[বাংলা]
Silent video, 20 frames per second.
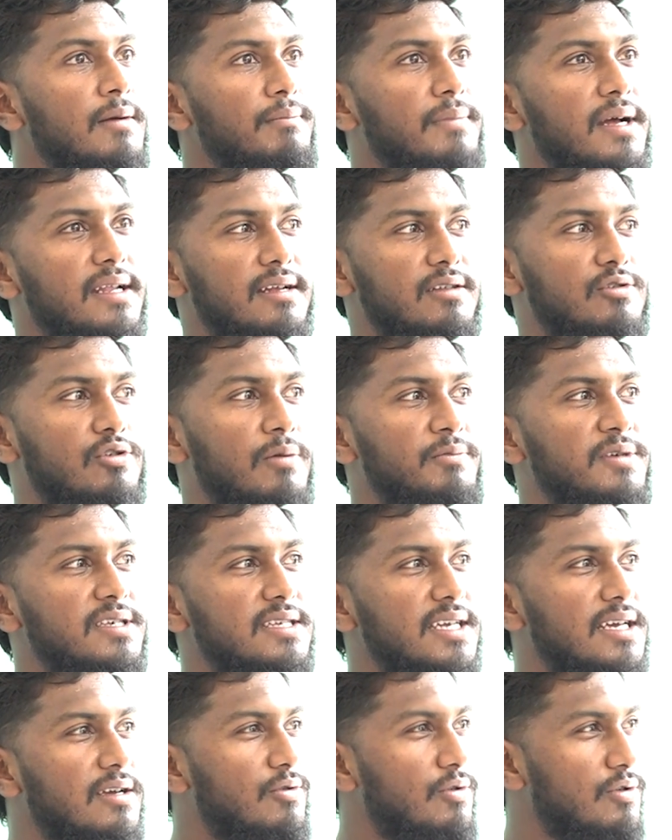মানে
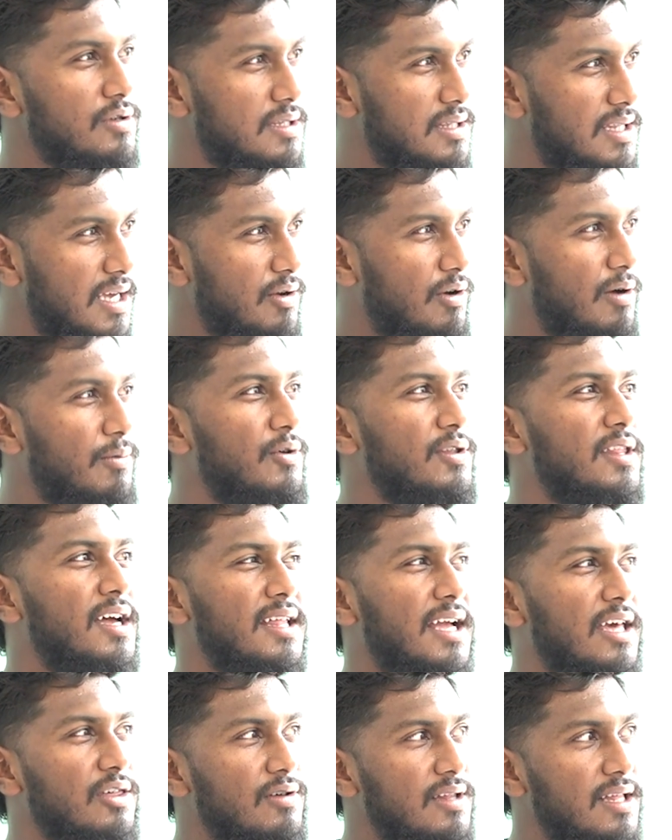ডোমেস্টিক কোচদের অবদান
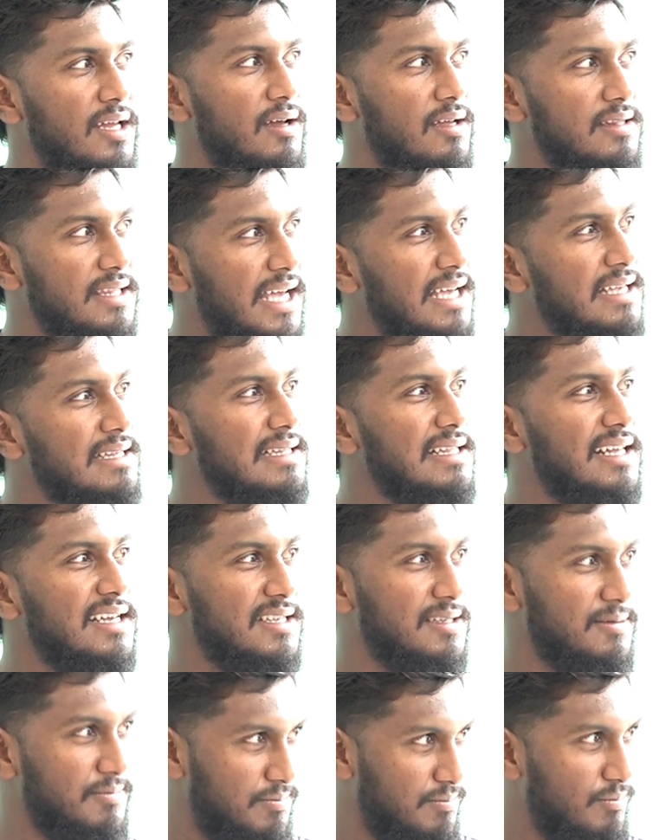আসলে থ্যাংকসলেস
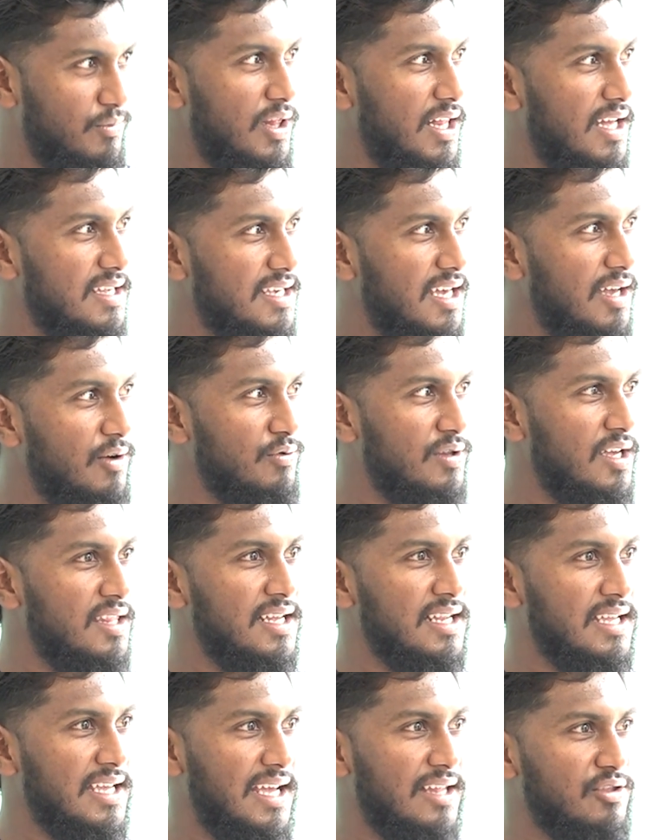বলা যায়
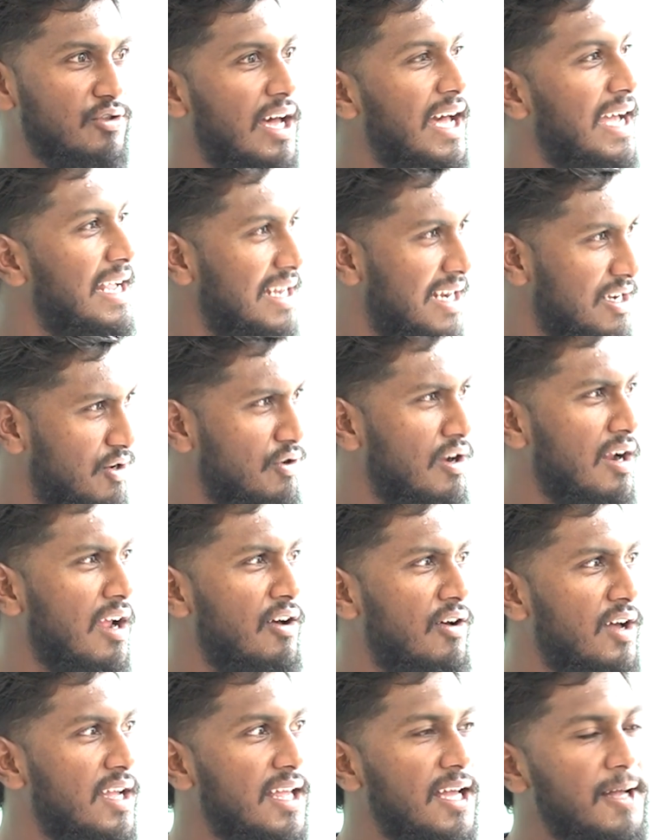ওনাদেরকে এত হাইলাইট করা
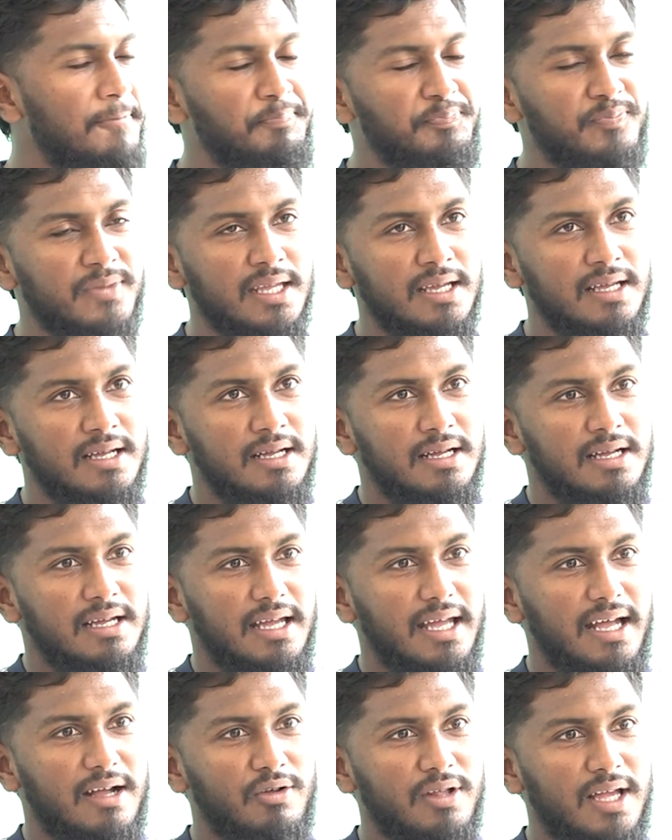হয় না
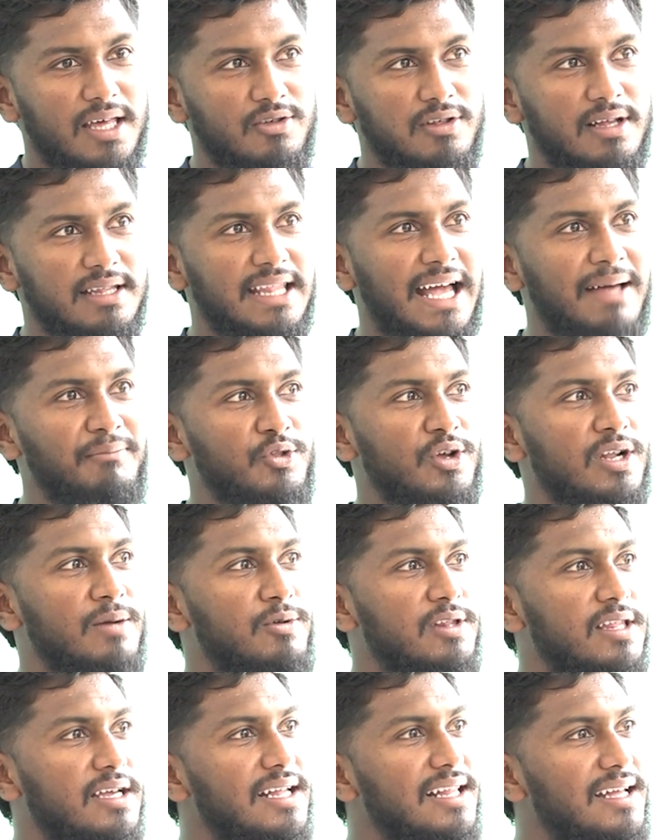এখন আসলে নাম ধরে
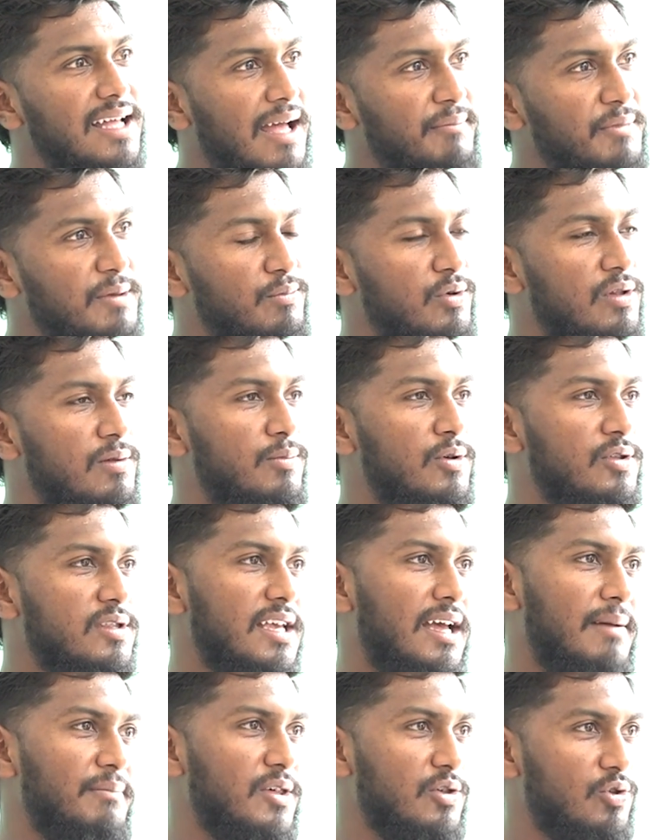বলতে গেলে আমি বলবো যে
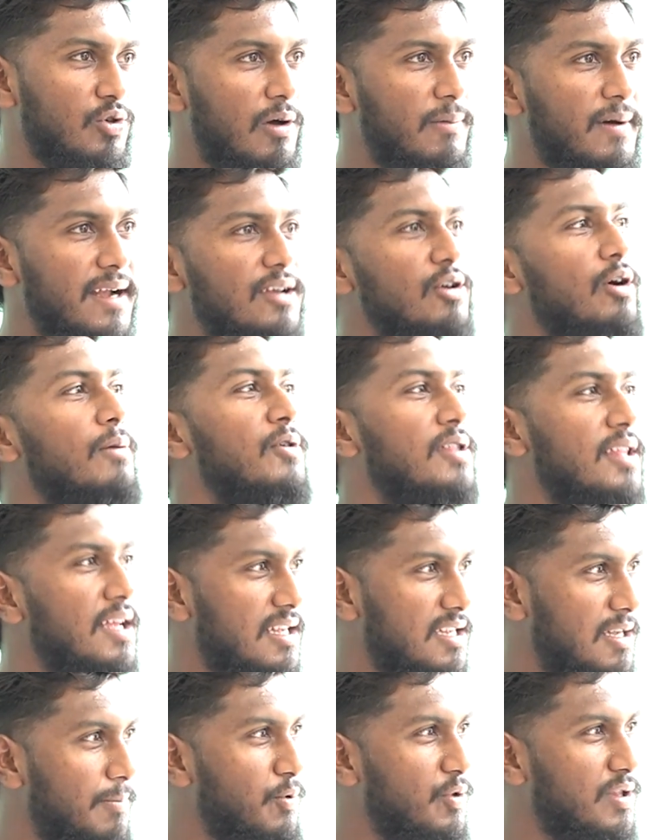আমার সবারই অবদান
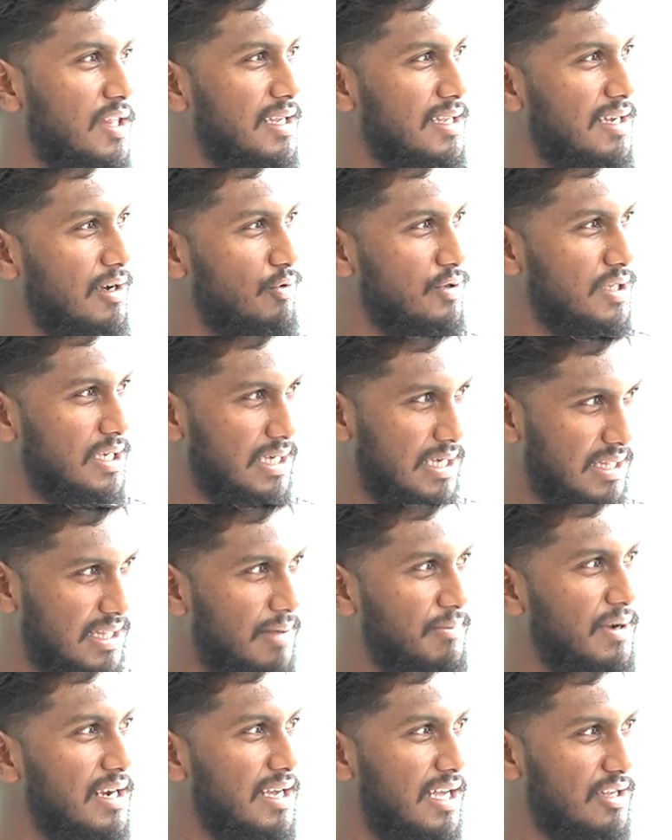আছে প্রত্যেকটা কোচের সাথে
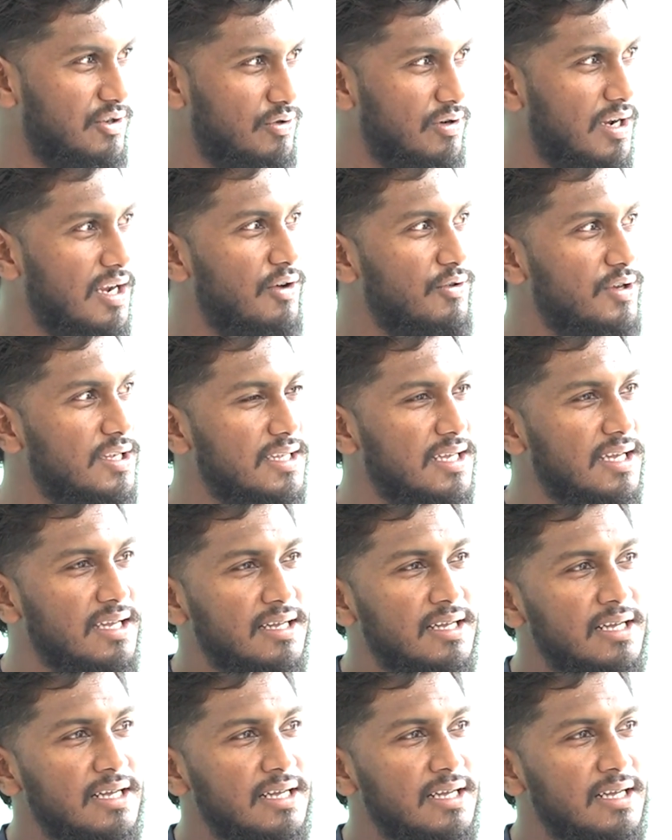আমার কাজ করা হয়েছে